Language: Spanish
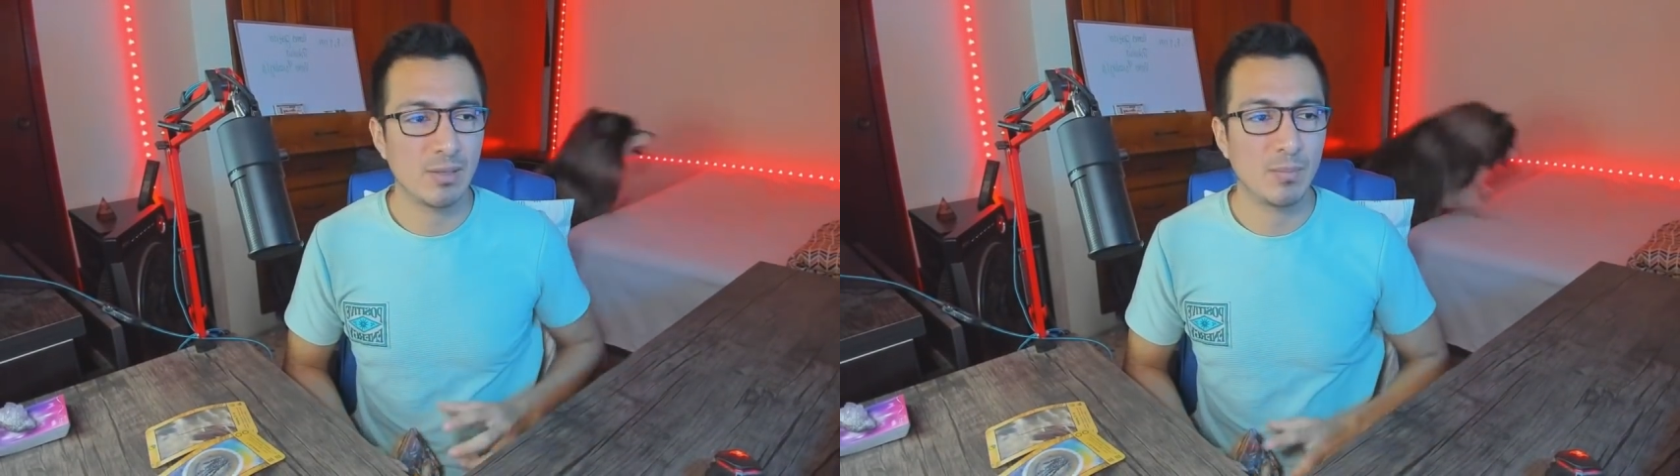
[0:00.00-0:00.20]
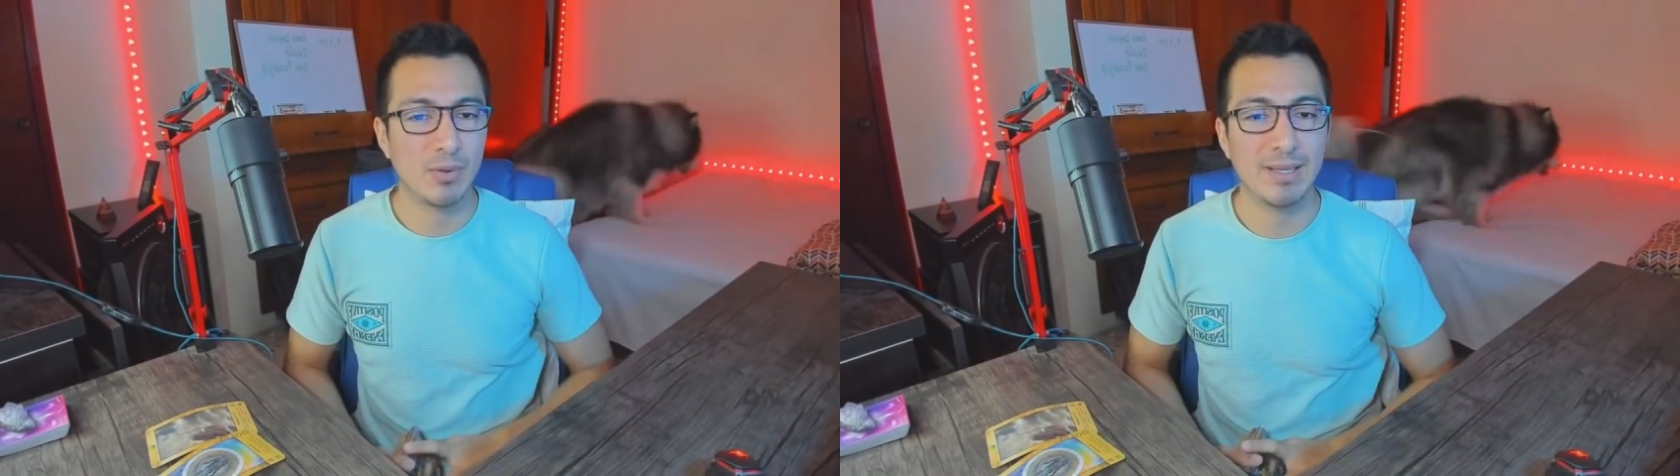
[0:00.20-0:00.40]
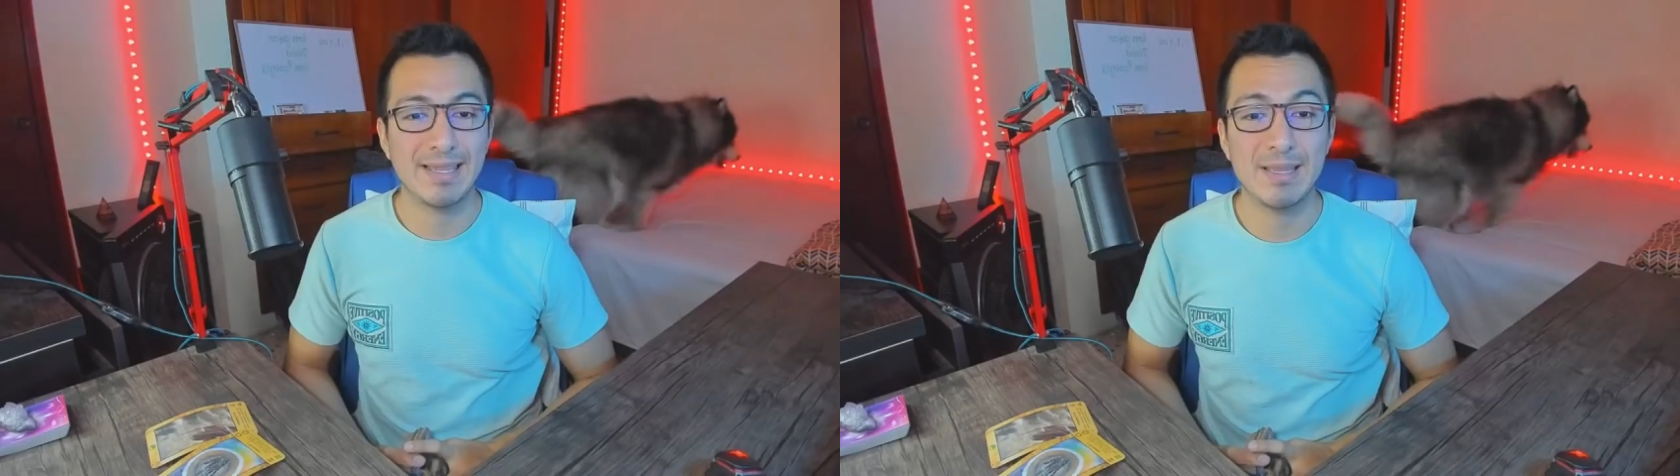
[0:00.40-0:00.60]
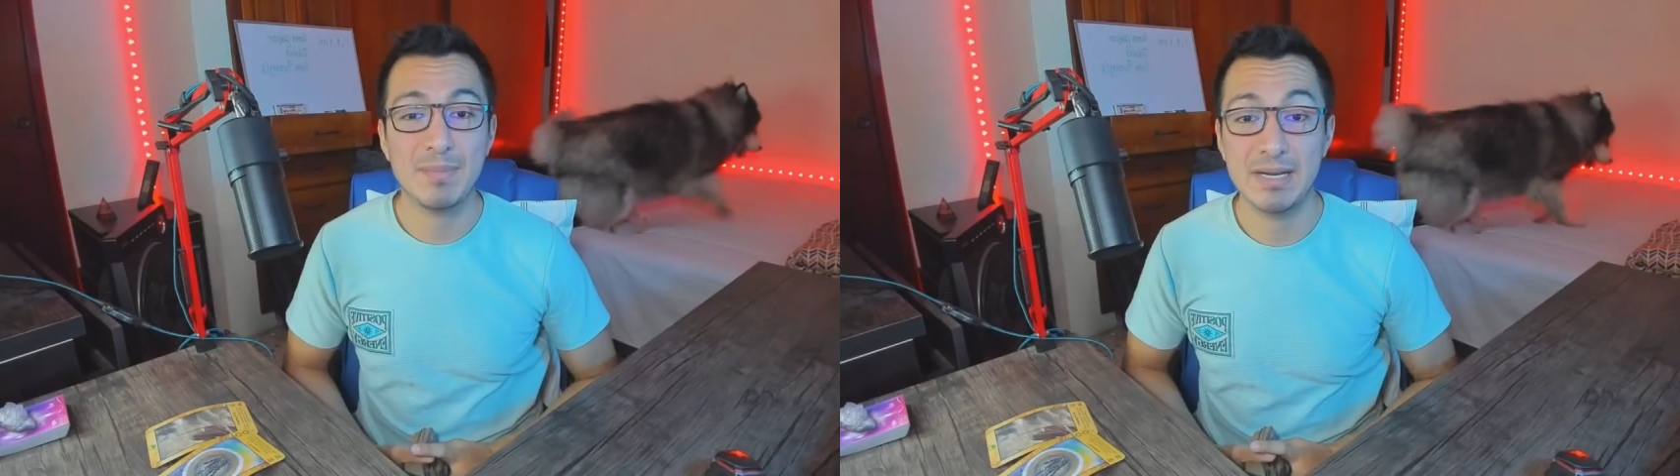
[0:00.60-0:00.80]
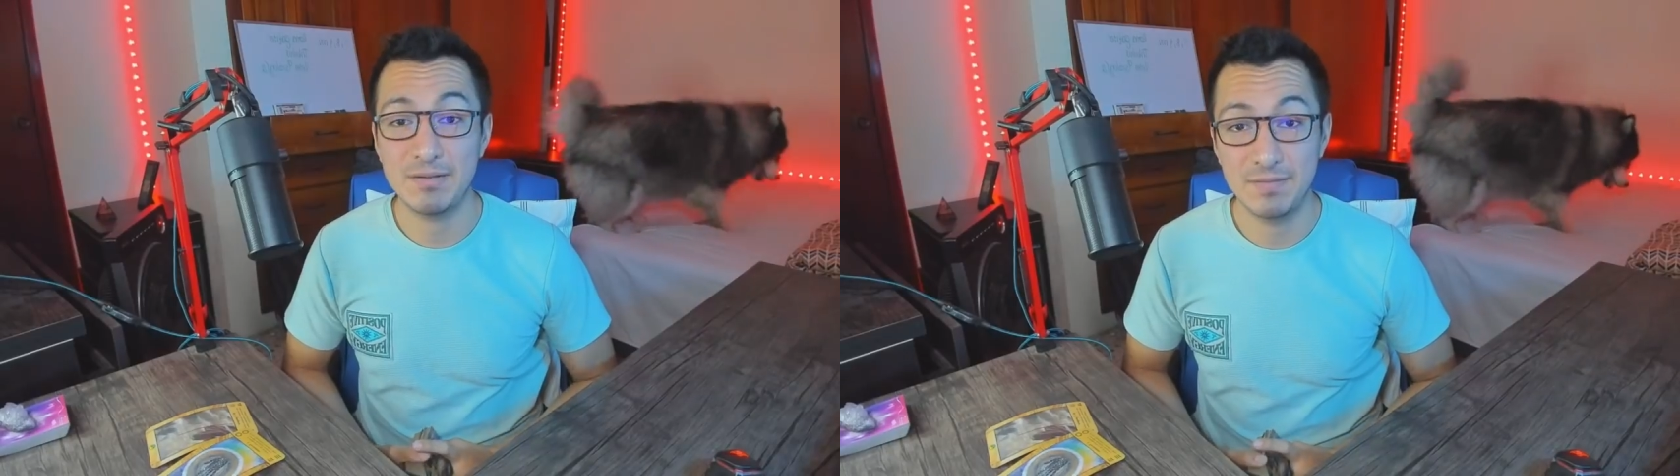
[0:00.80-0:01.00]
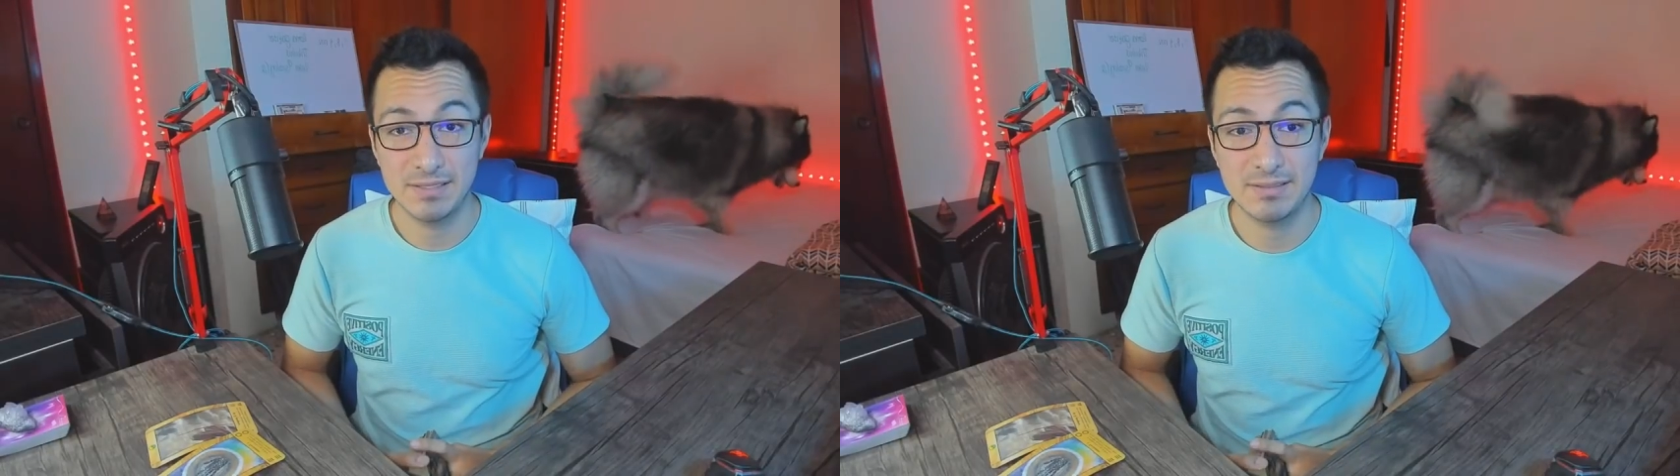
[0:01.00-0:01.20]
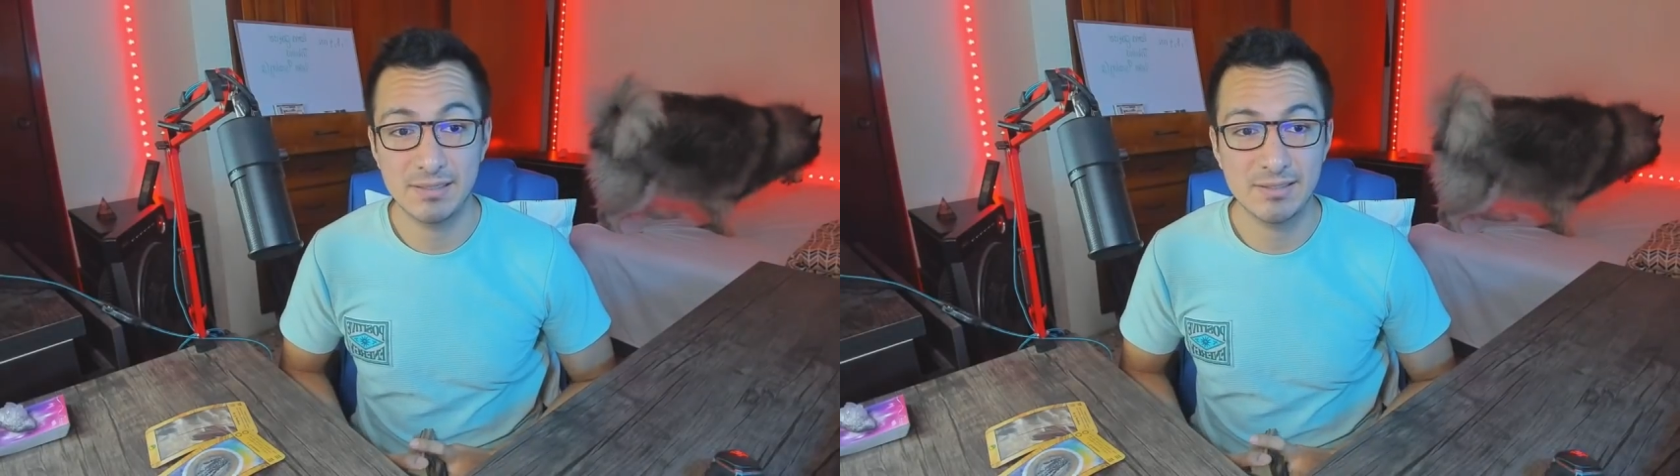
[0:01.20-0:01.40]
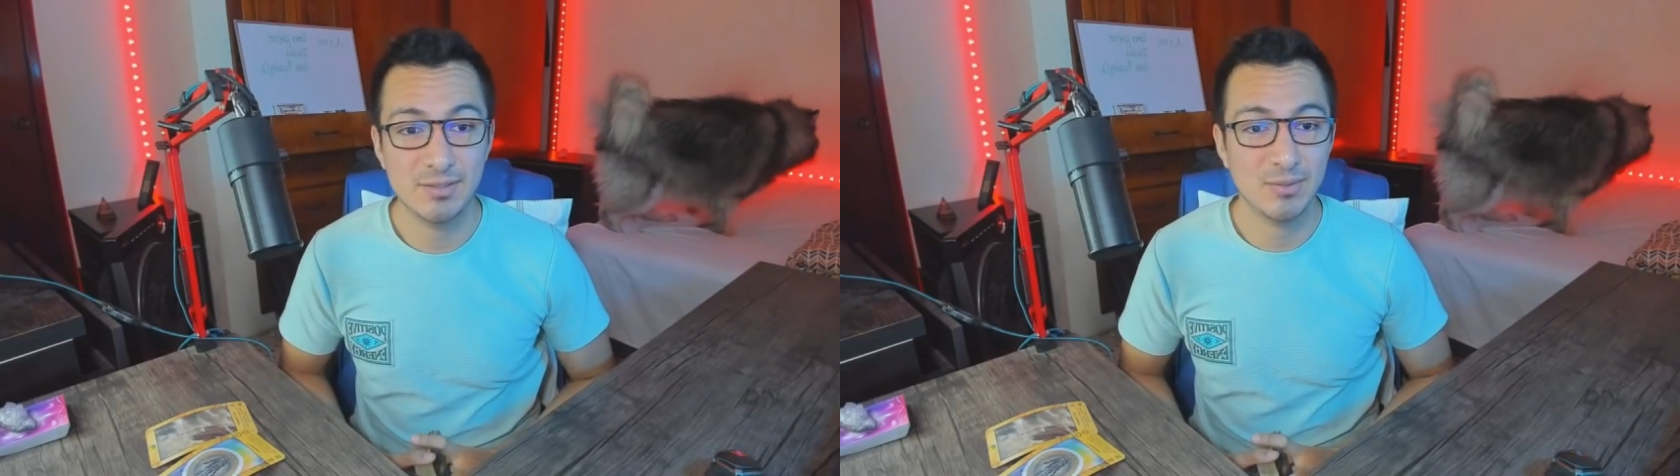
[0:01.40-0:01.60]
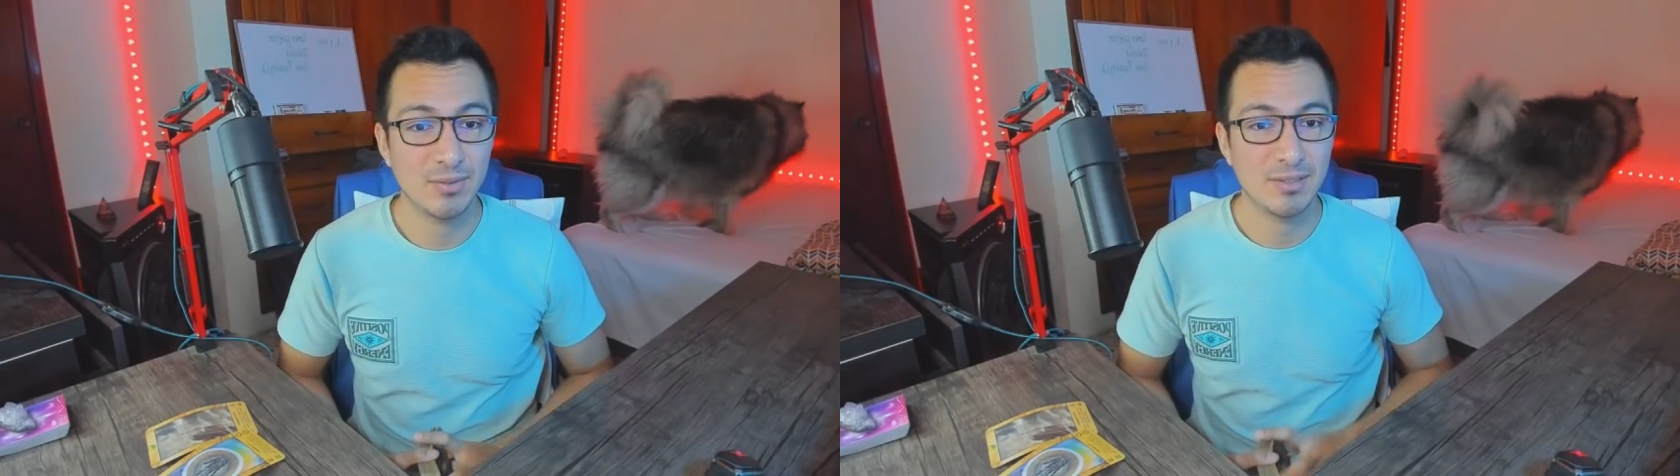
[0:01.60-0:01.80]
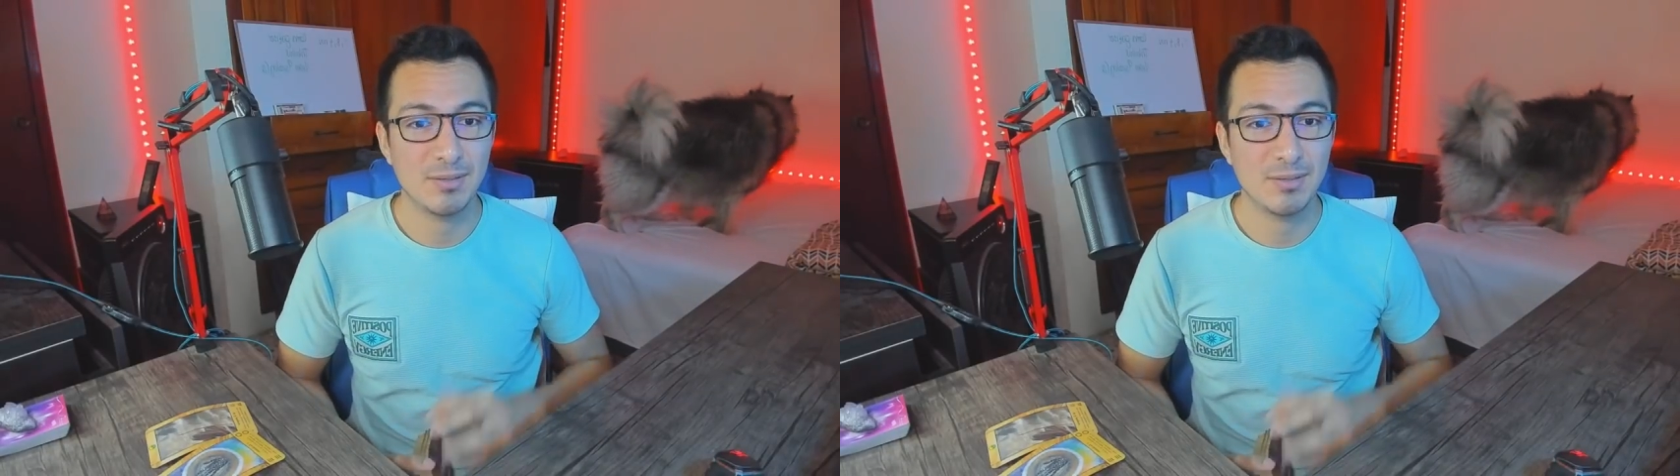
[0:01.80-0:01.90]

el poder de manifestación.